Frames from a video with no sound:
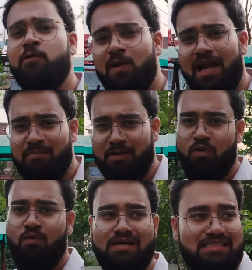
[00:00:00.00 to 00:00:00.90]
डू लेट मी
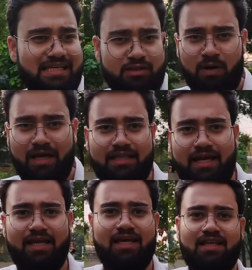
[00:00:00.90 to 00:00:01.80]
नो वैसे थोड़ा
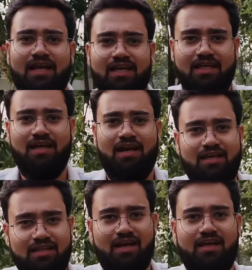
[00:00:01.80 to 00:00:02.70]
इधर आइए इधर आइए इधर
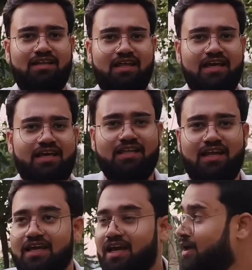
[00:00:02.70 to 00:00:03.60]
आइए इधर आइए इधर आइए
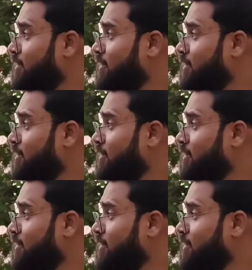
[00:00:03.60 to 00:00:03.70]
इधर आइए